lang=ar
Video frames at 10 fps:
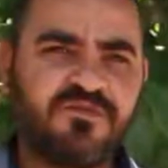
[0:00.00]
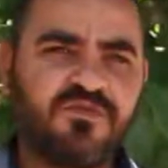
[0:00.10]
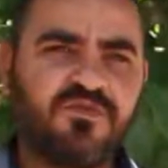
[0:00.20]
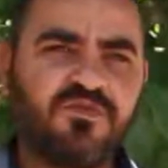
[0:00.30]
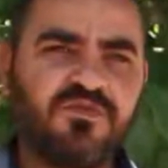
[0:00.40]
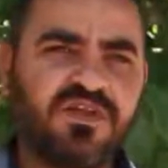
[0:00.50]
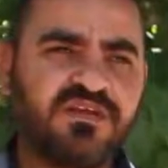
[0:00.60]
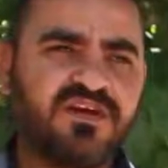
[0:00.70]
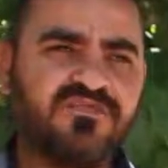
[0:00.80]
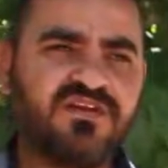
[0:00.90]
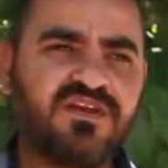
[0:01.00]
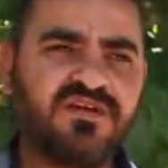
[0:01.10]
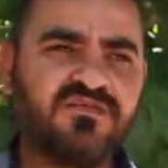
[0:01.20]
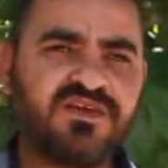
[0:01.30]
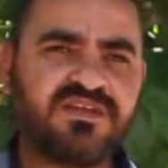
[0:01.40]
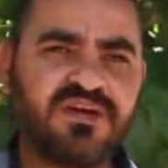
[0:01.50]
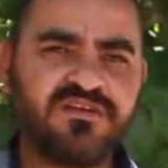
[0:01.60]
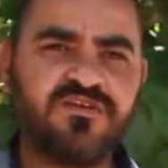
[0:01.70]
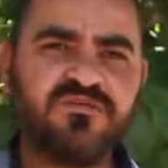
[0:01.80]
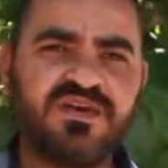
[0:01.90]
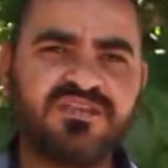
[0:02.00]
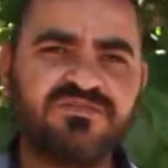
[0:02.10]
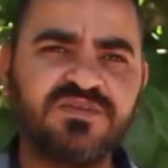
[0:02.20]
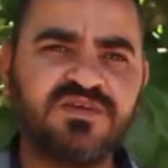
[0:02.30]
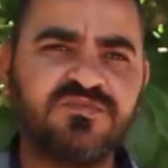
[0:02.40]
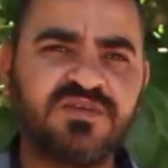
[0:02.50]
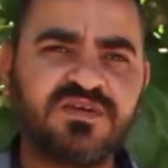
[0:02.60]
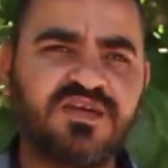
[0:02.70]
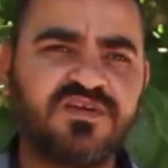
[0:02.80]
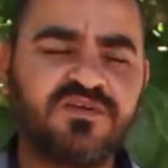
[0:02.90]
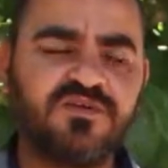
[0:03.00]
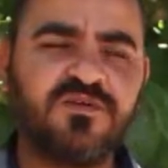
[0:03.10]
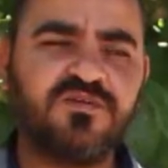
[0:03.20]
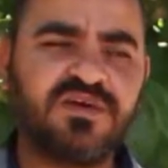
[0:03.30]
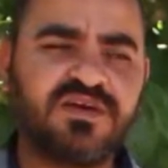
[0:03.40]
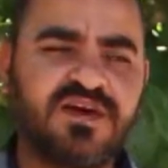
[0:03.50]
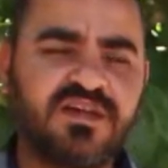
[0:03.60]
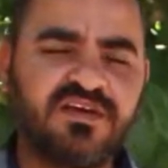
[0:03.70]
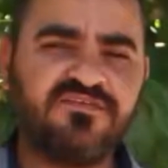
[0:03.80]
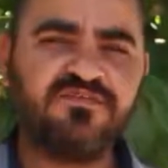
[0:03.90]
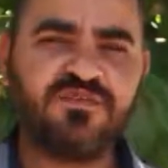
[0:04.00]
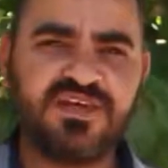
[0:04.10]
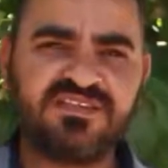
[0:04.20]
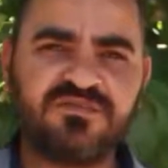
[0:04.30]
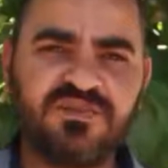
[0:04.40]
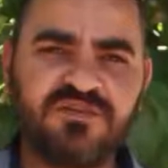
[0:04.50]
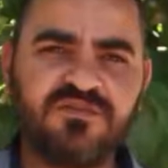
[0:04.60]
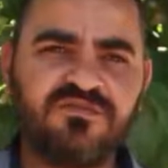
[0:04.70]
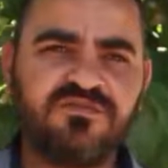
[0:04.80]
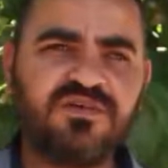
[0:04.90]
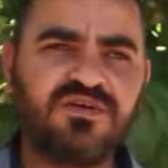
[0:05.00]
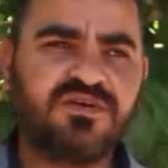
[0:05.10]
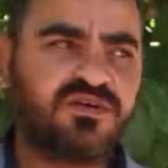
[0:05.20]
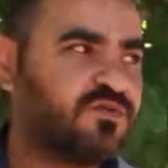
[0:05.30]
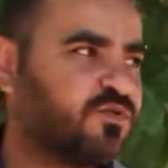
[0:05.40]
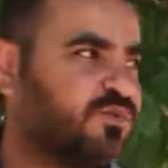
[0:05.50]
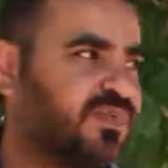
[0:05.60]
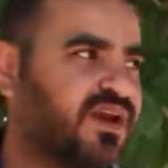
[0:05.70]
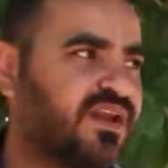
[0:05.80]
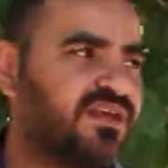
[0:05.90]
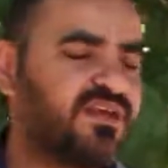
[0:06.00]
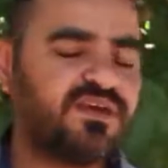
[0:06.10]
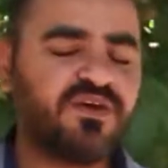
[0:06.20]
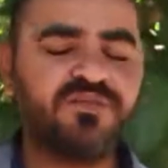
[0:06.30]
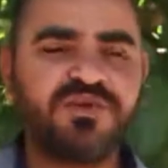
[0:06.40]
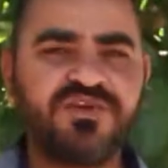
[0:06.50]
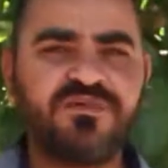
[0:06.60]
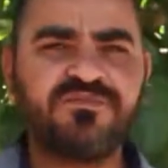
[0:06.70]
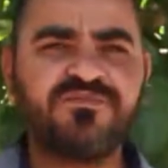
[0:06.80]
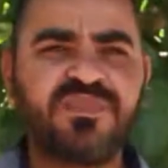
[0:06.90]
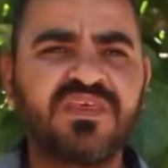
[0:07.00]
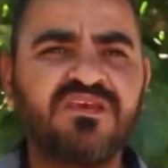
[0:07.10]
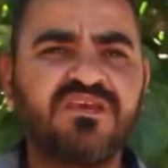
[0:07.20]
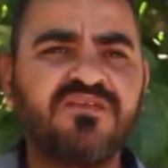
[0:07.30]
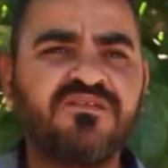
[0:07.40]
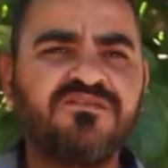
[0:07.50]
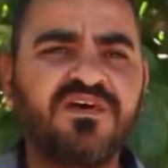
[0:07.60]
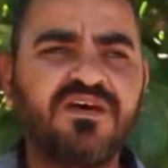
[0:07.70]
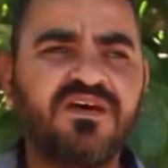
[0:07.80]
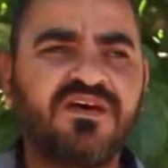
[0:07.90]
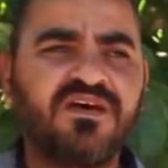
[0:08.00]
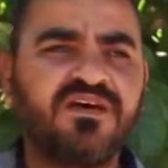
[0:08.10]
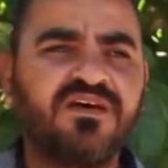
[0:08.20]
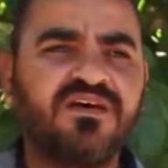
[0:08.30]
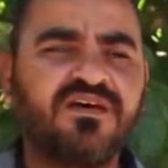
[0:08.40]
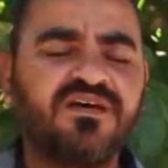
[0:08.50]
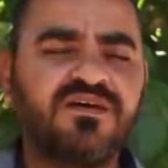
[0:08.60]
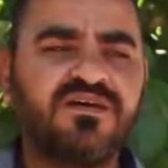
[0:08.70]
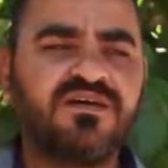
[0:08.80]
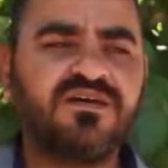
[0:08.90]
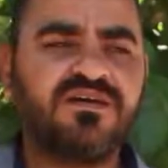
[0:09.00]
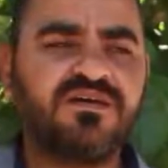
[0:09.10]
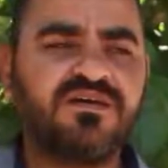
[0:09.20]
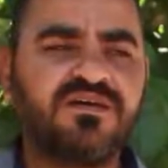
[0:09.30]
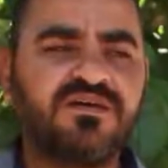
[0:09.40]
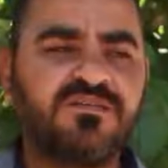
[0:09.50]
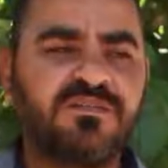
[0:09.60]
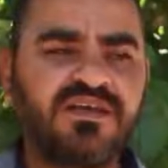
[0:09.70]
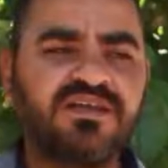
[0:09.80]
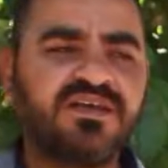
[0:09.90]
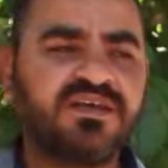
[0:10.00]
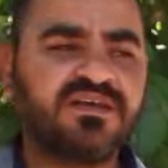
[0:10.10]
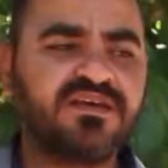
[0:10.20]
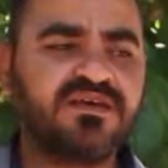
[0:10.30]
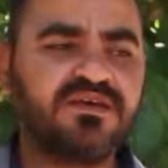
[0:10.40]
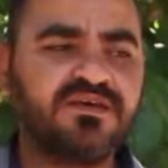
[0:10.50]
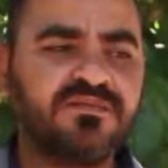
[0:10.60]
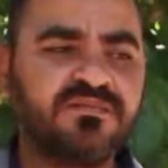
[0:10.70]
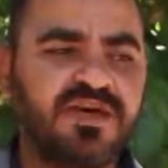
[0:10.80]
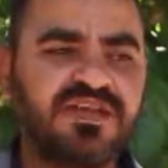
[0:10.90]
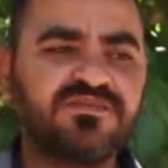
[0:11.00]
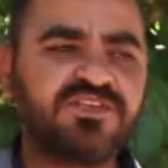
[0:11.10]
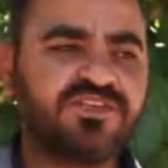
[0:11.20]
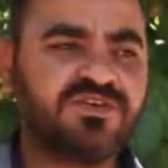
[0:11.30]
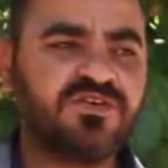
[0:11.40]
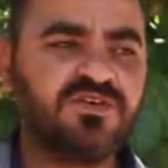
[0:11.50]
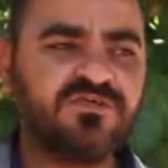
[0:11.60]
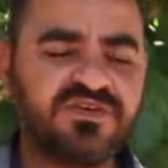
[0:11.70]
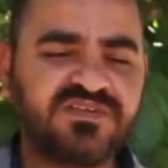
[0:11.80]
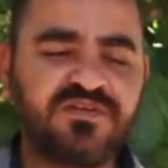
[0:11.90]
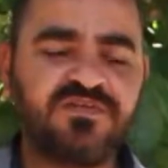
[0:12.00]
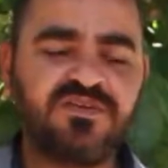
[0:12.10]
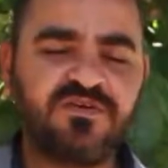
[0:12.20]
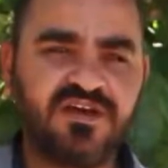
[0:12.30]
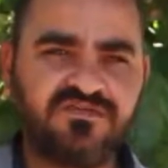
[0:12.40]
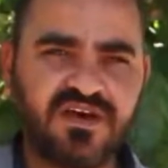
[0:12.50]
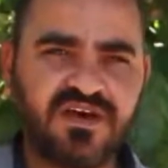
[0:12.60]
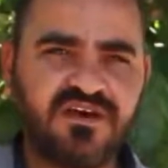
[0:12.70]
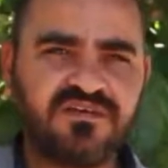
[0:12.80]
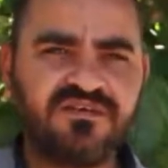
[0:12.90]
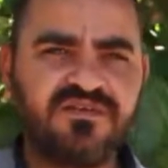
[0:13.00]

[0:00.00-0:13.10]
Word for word: وبالاضافه لنختار لهم اسماء نختار لهم اعلاف مناسبة لهم وكل مرحله عمريه فبعد هيك آه، بعد 15 يوم بنستعمل نوع علف اخر